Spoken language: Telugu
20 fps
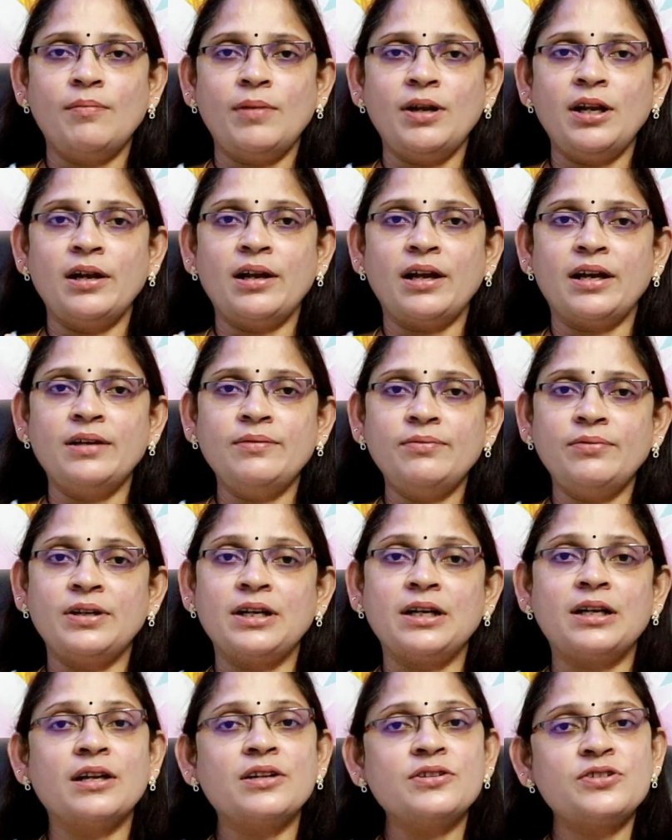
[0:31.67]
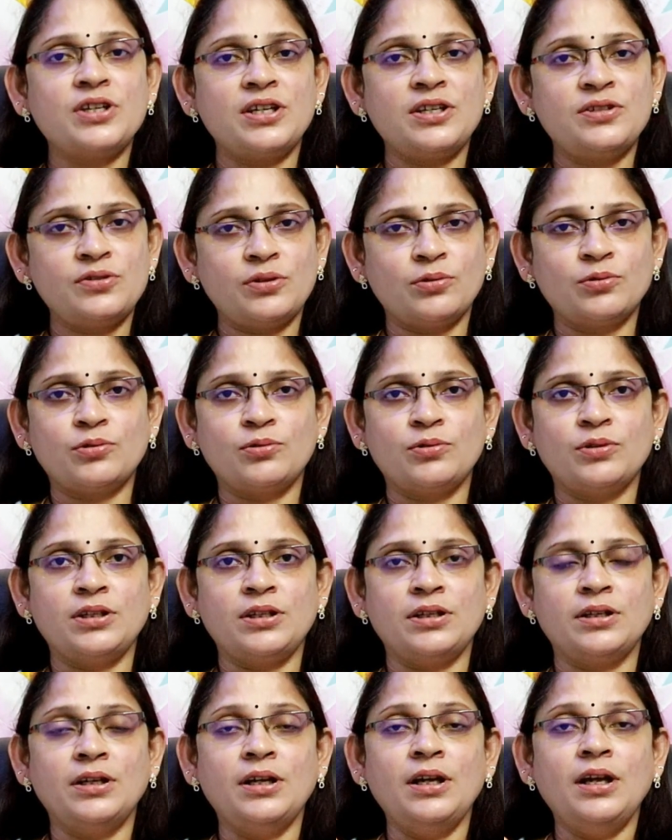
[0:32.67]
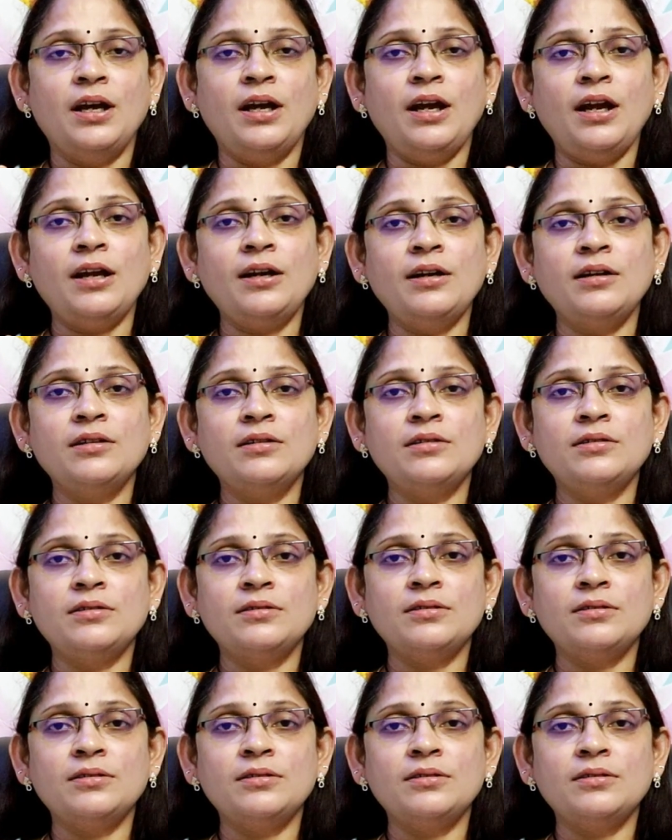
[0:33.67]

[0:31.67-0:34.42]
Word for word: మన లైఫ్ ఎట్లా చేంజ్ అవుతుంది అండ్